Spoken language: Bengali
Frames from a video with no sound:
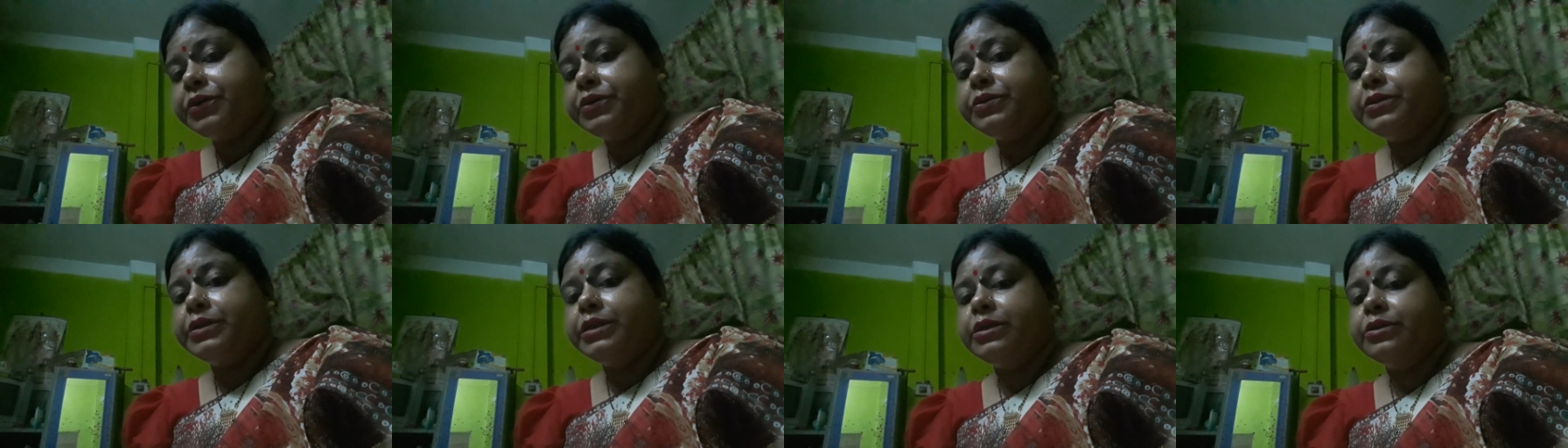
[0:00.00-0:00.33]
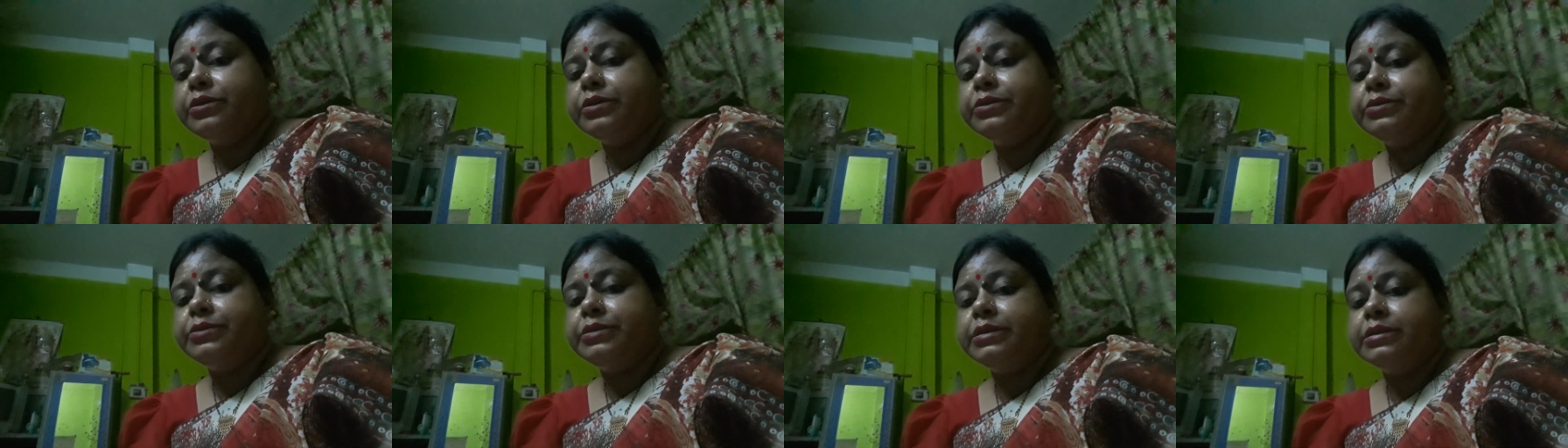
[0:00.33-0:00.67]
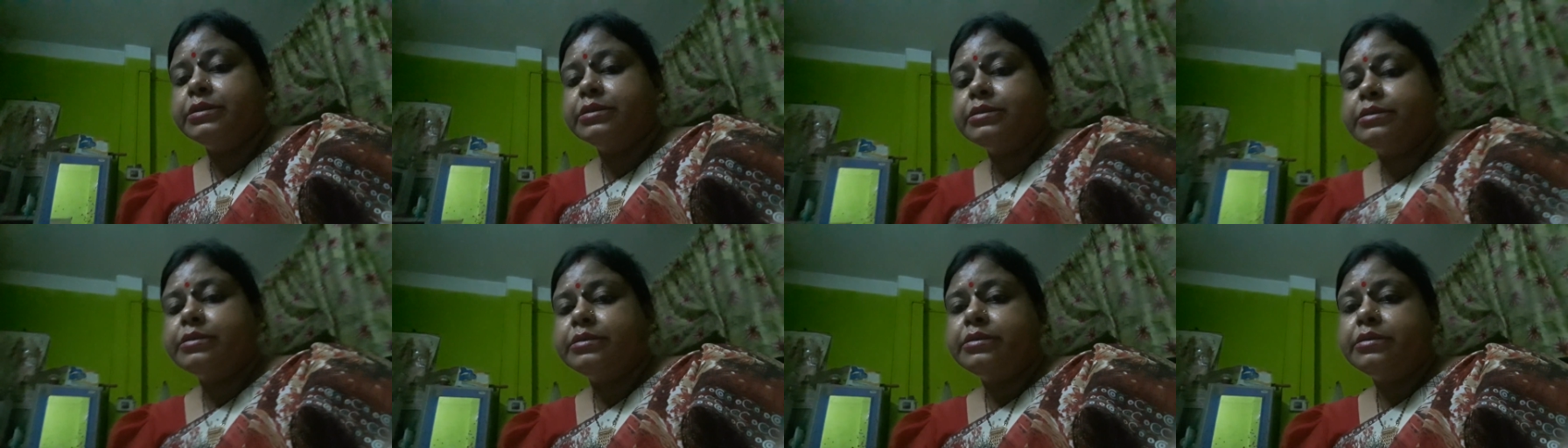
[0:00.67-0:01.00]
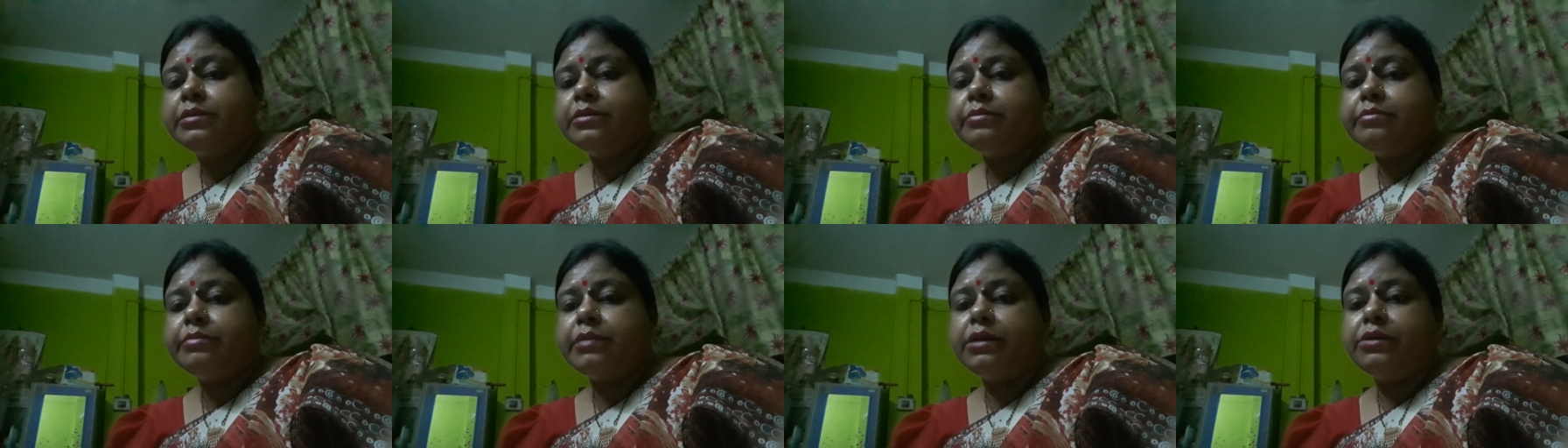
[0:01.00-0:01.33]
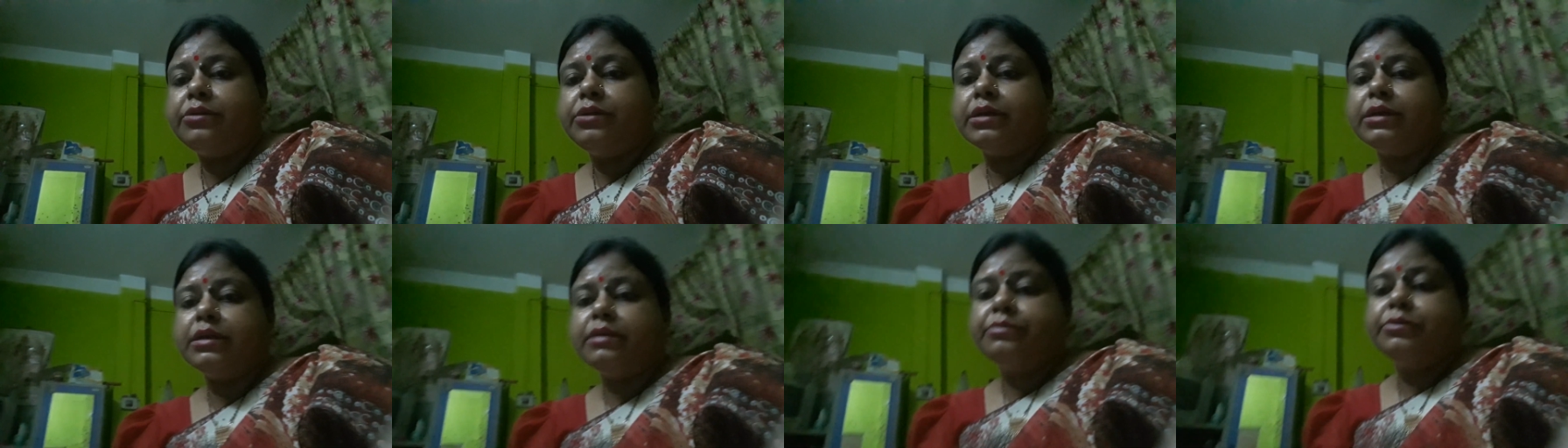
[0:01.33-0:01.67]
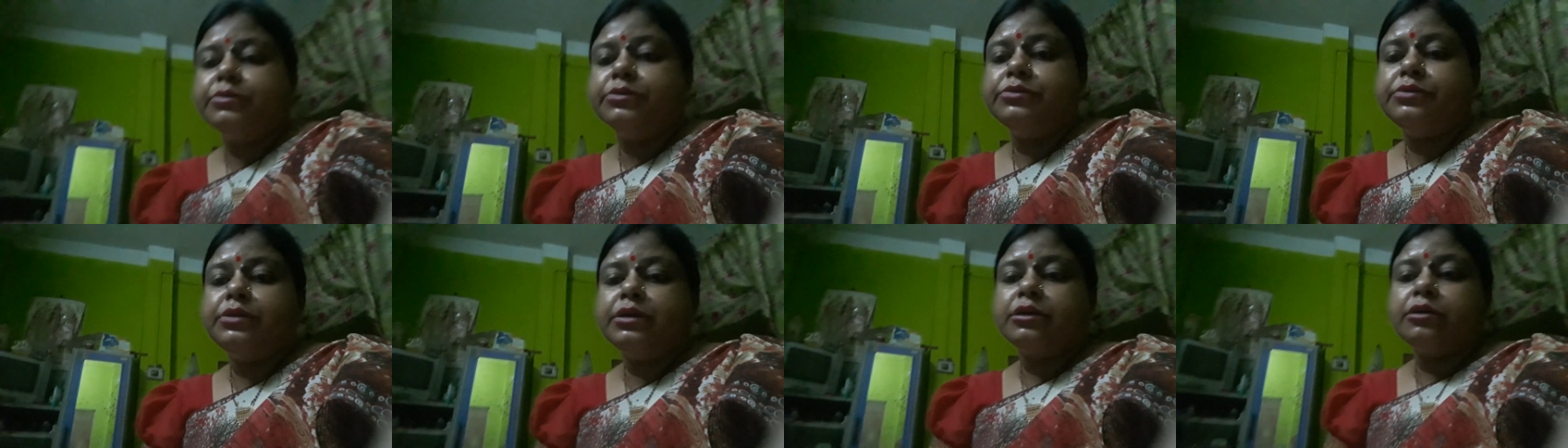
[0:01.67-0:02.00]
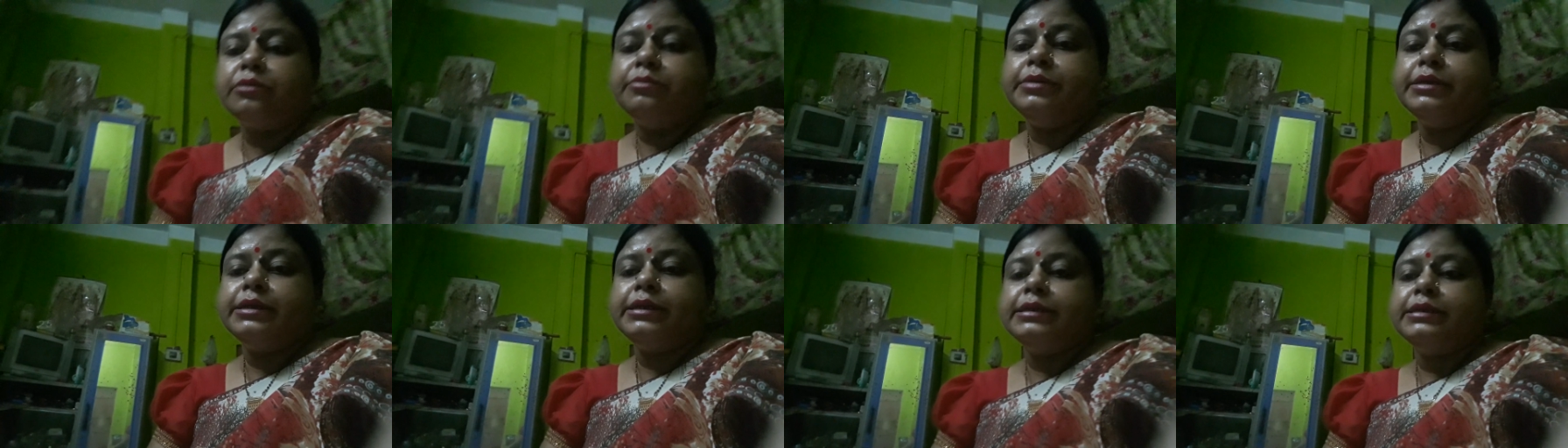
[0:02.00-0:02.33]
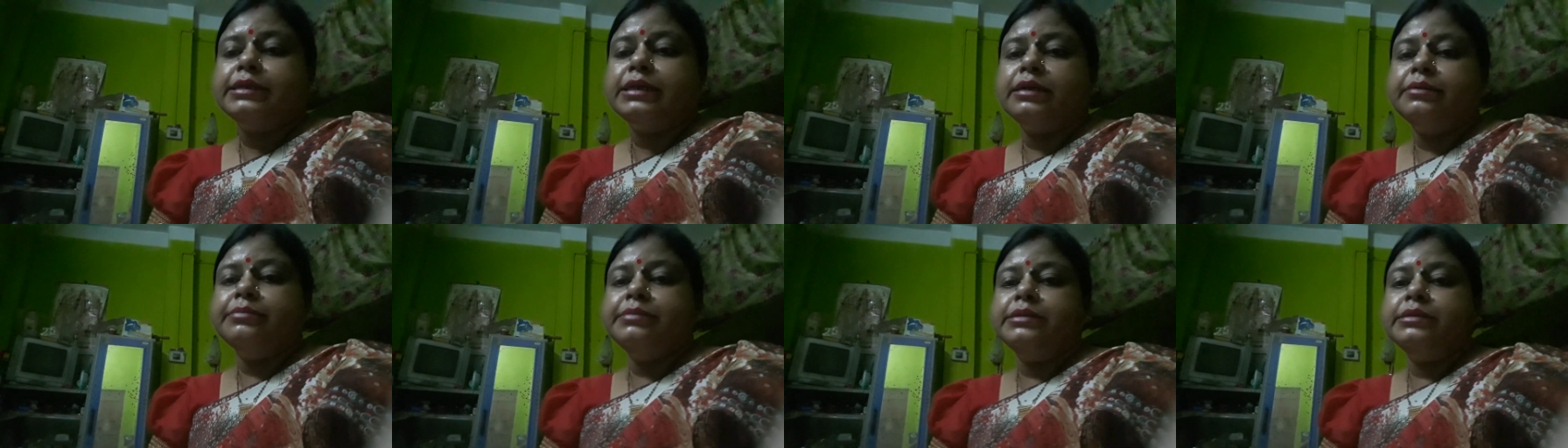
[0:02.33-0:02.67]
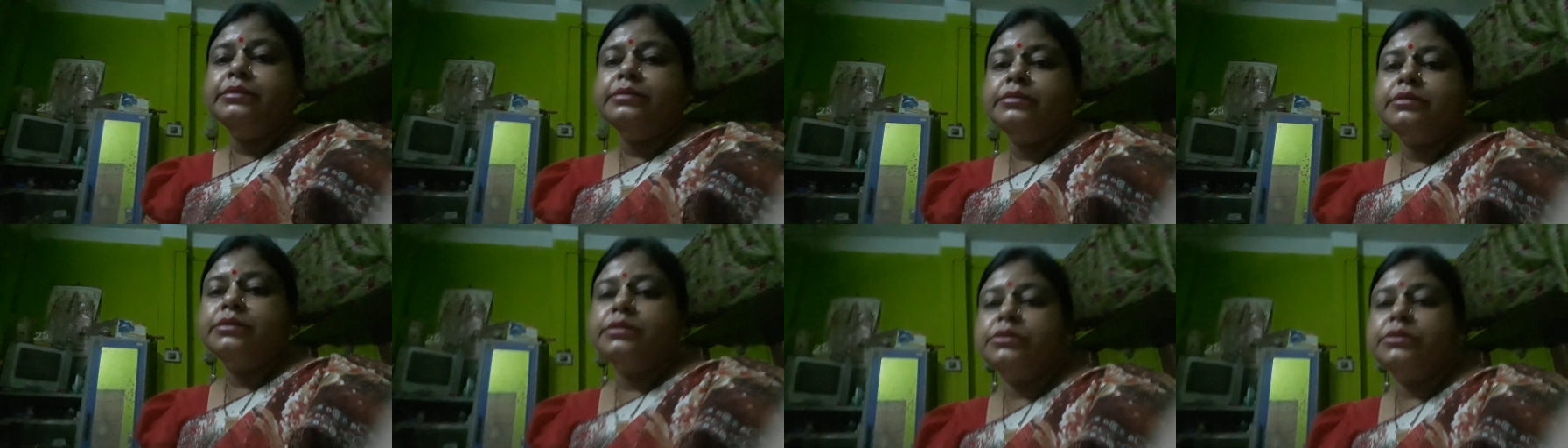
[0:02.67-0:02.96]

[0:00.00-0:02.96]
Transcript: নয়নে নয়নে ভালো লাগলে বন্ধুরা কমেন্টে জানাবেন